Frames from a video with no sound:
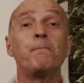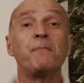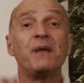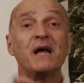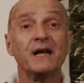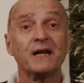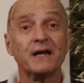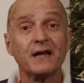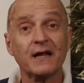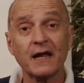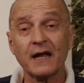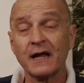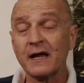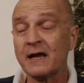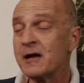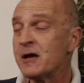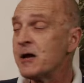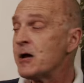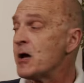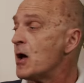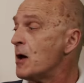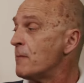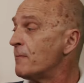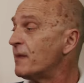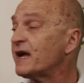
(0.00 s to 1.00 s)
Perché?
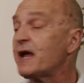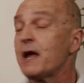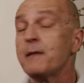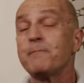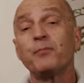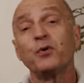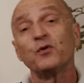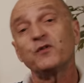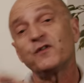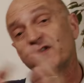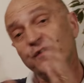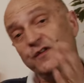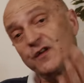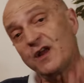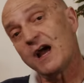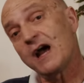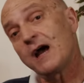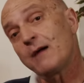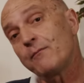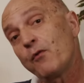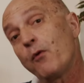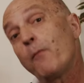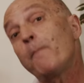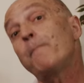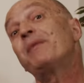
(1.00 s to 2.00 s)
Perché
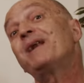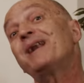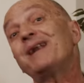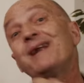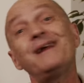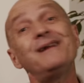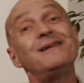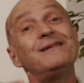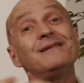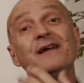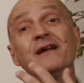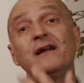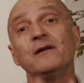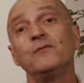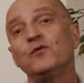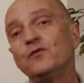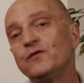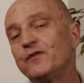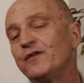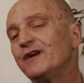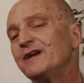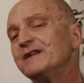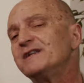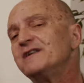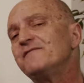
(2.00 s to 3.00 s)
possiamo prendere
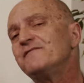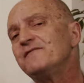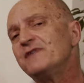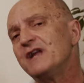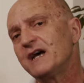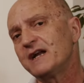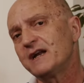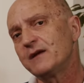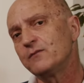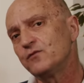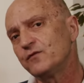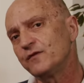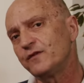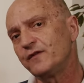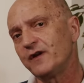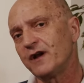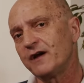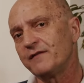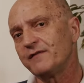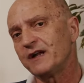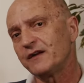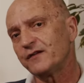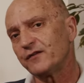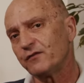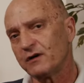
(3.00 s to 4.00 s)
musica ed inviare musica
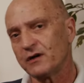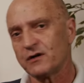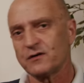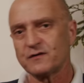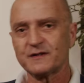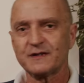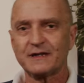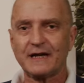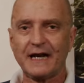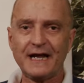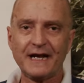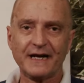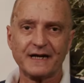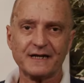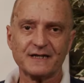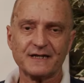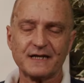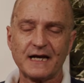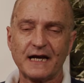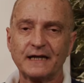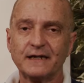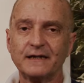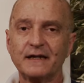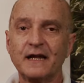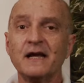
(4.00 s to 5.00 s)
verso la nostra
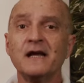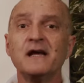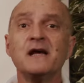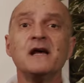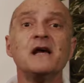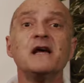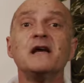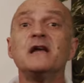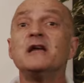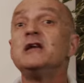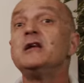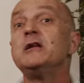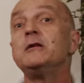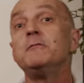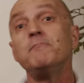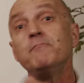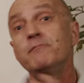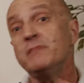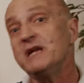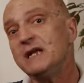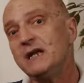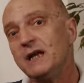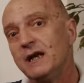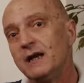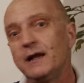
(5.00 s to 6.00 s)
R7 in
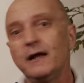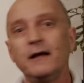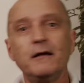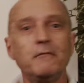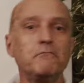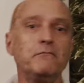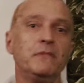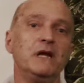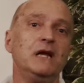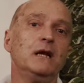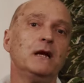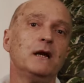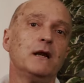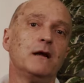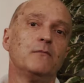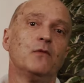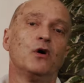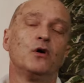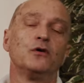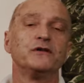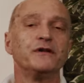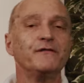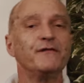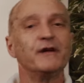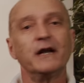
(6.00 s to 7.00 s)
mille, mille
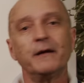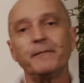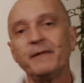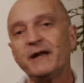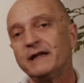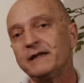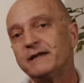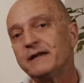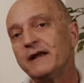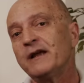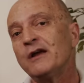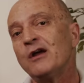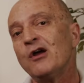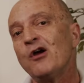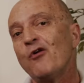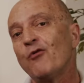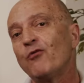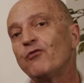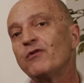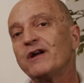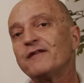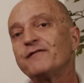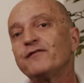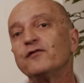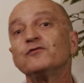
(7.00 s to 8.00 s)
modi, veramente
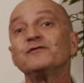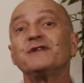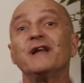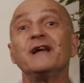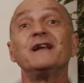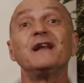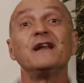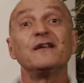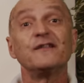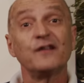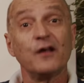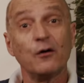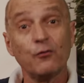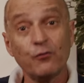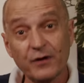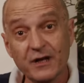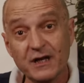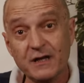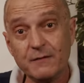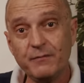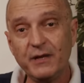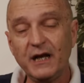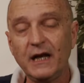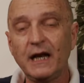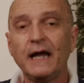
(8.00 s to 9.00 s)
una fonte
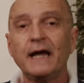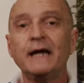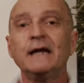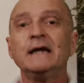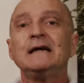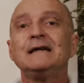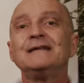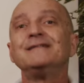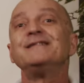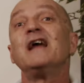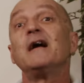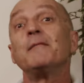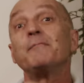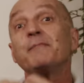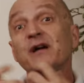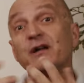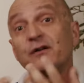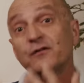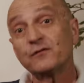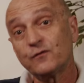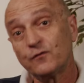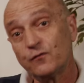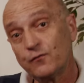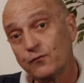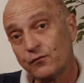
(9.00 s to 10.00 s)
inesauribile di
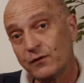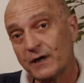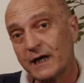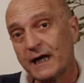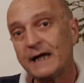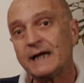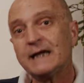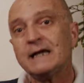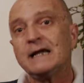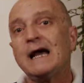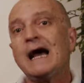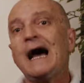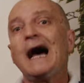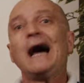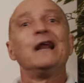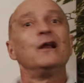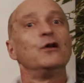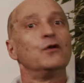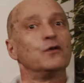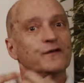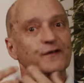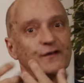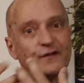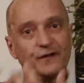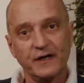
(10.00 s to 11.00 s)
apertura
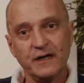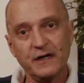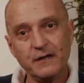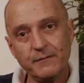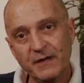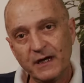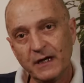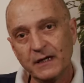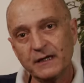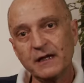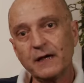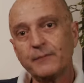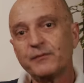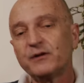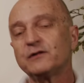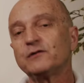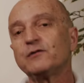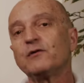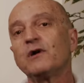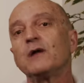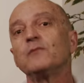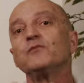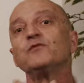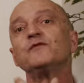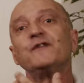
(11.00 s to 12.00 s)
allo streaming, di
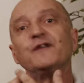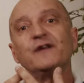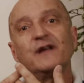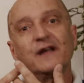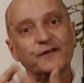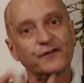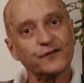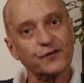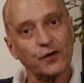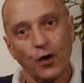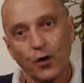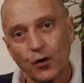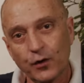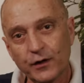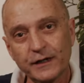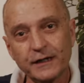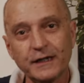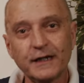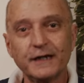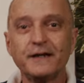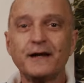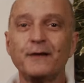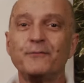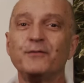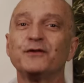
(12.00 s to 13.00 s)
apertura alla musica
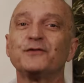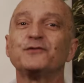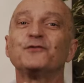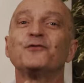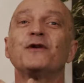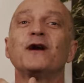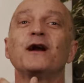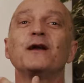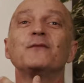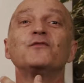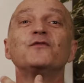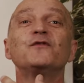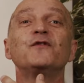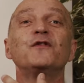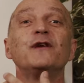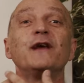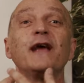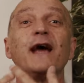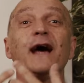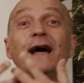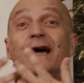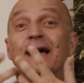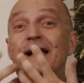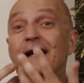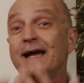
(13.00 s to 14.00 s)
solida, di apertura alla
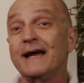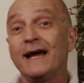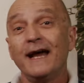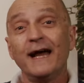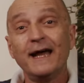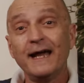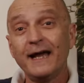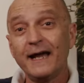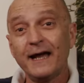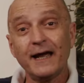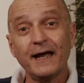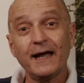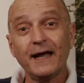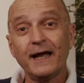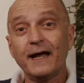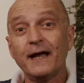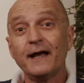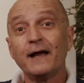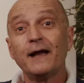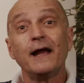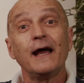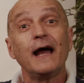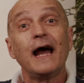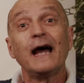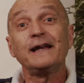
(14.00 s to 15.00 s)
musica
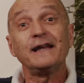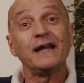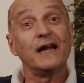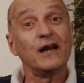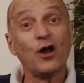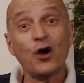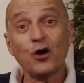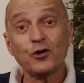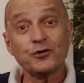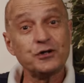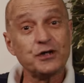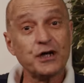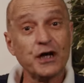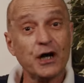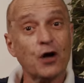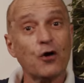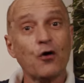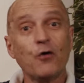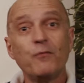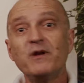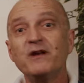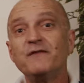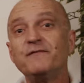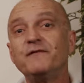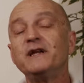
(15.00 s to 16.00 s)
eh, analogica
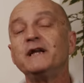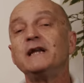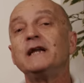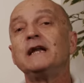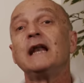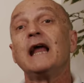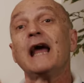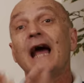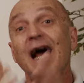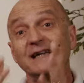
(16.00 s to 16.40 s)
come il vinile.